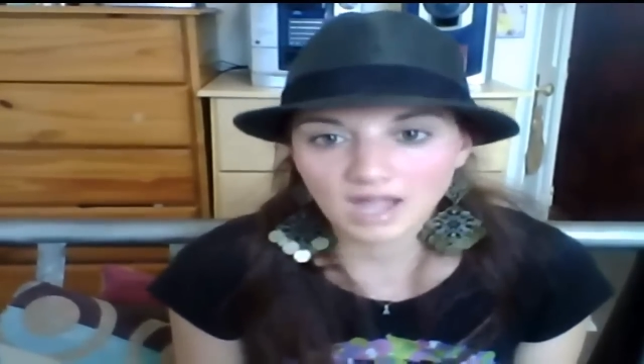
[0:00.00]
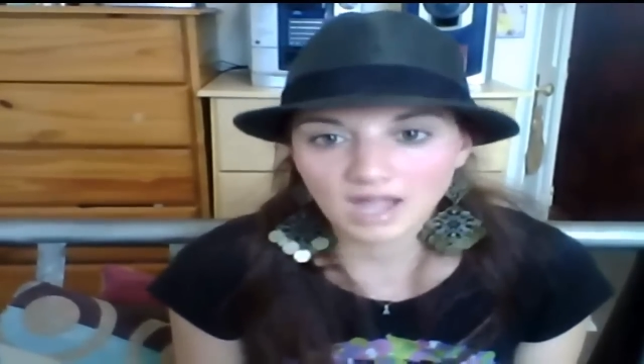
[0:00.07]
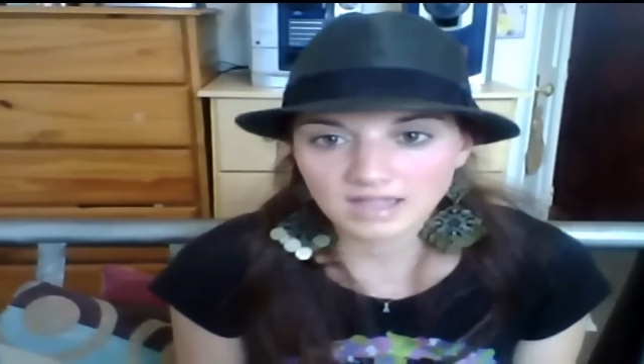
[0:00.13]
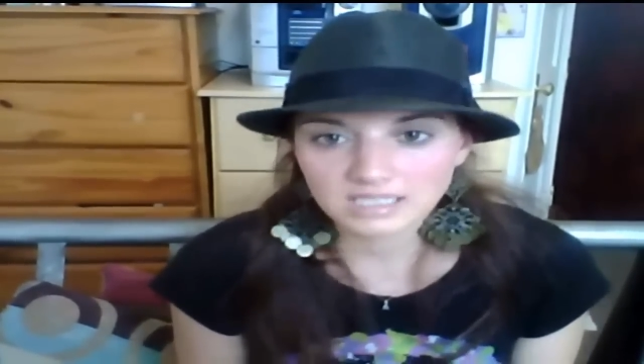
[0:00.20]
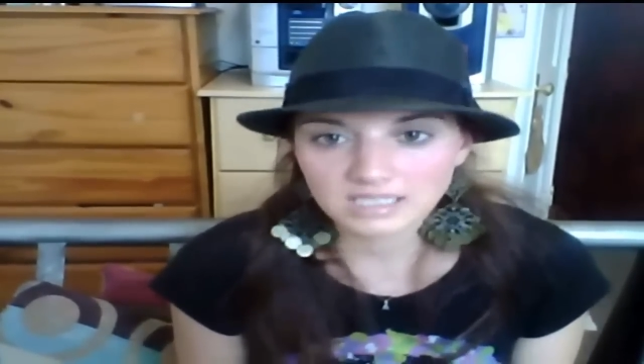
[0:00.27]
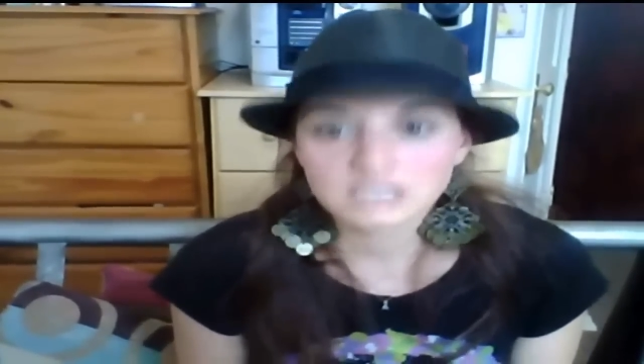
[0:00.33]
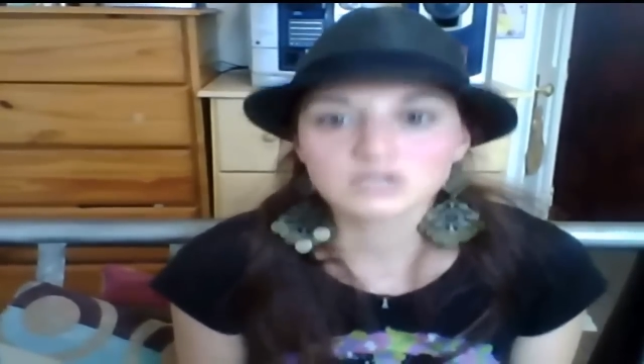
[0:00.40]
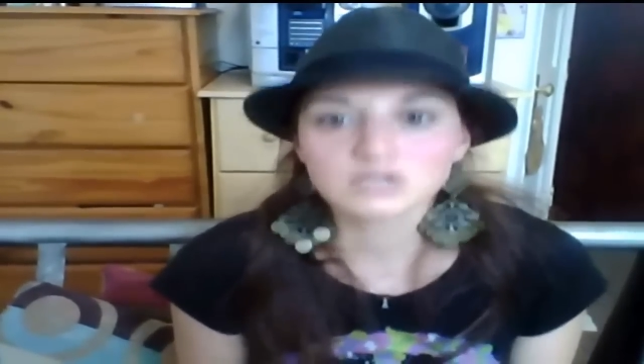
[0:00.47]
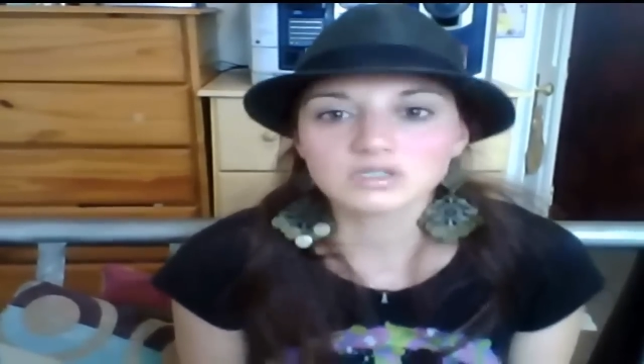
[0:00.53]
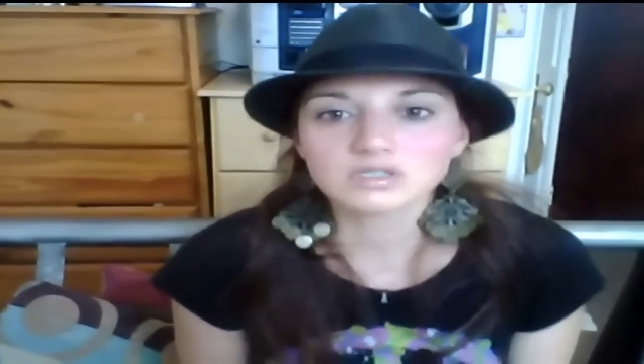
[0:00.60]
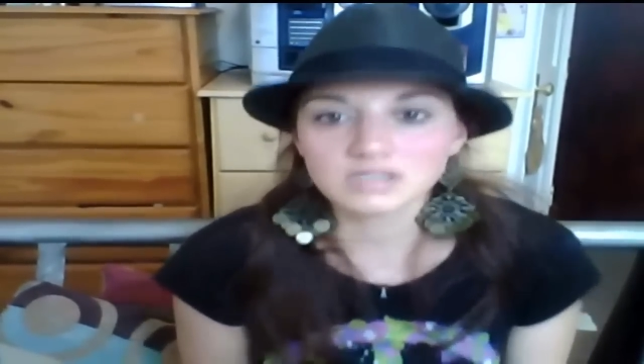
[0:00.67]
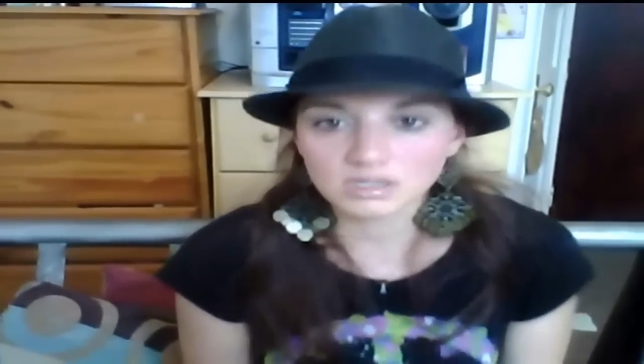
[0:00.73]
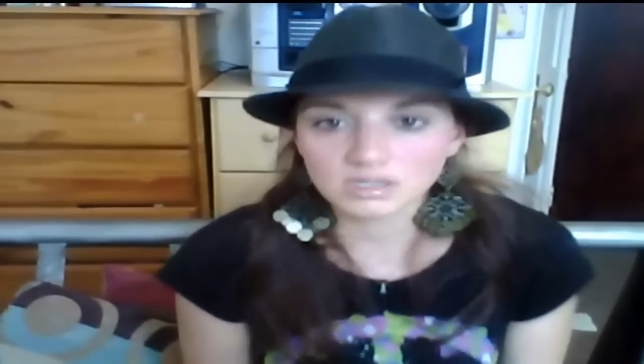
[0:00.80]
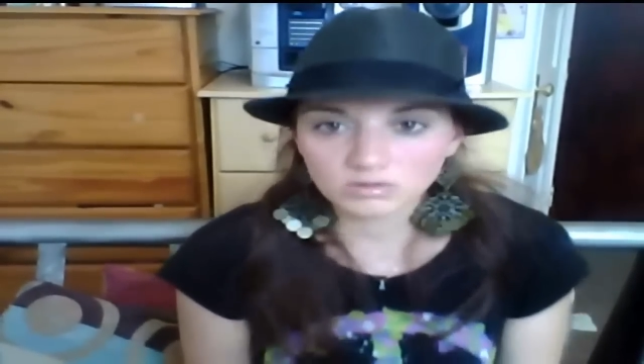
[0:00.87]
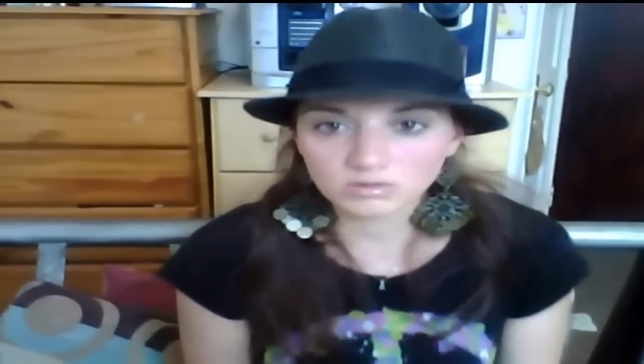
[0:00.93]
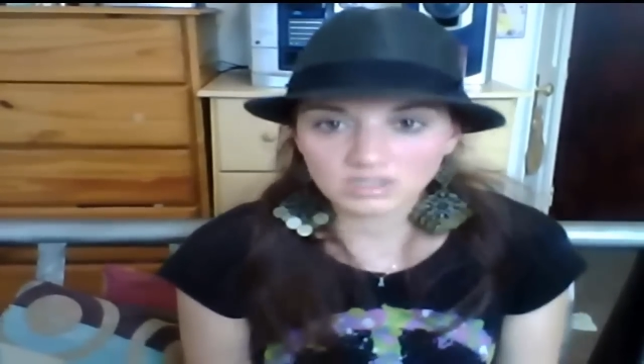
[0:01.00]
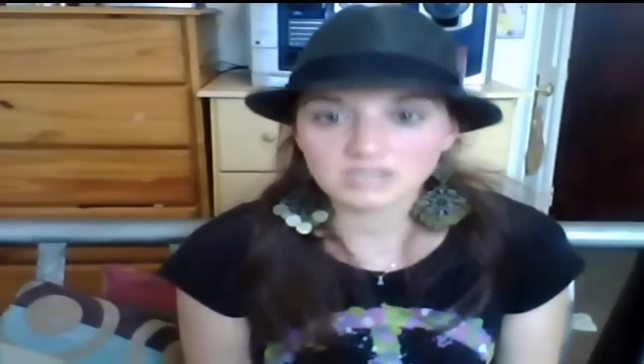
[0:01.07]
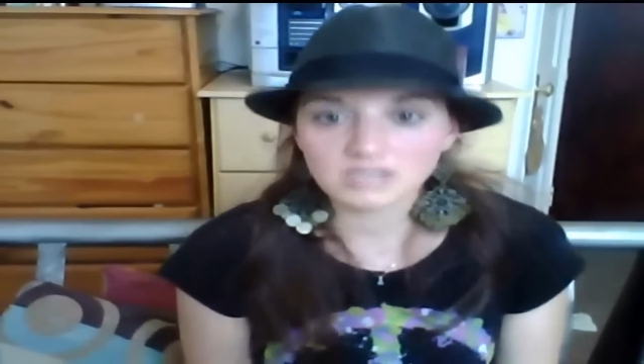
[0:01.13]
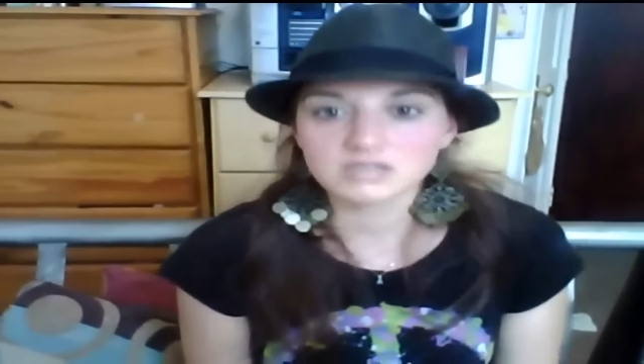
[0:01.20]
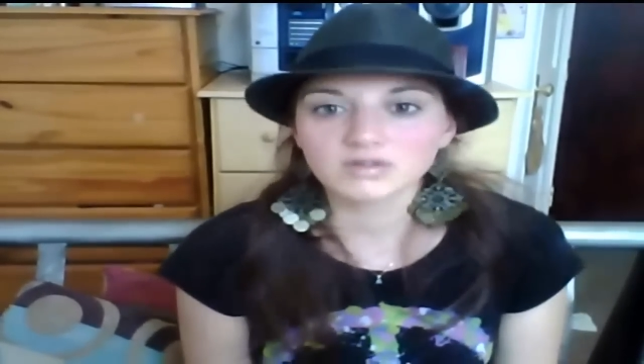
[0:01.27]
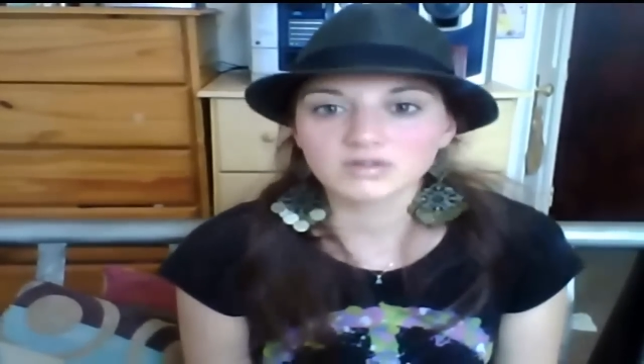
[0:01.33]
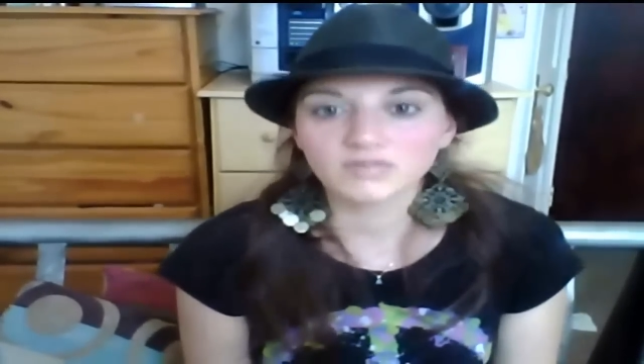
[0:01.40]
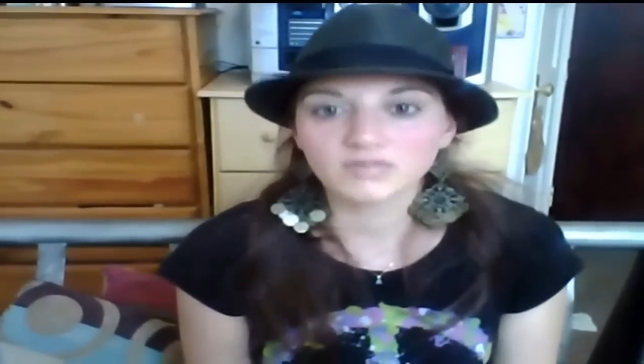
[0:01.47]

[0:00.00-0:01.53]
Ads. Yo sí utilizo